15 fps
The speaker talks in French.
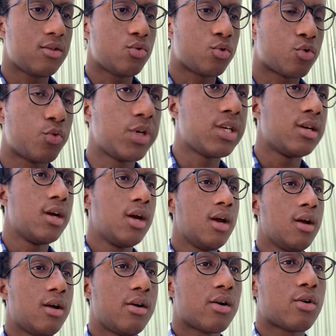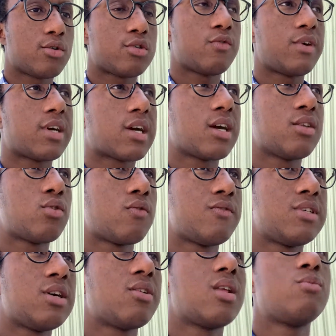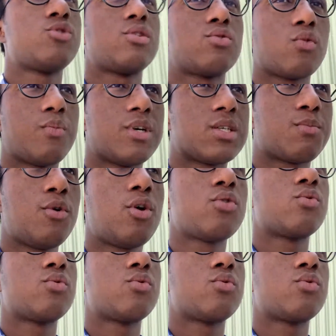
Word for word: Donc oui, quand tu vas créer ton visa, on a besoin de ton passeport.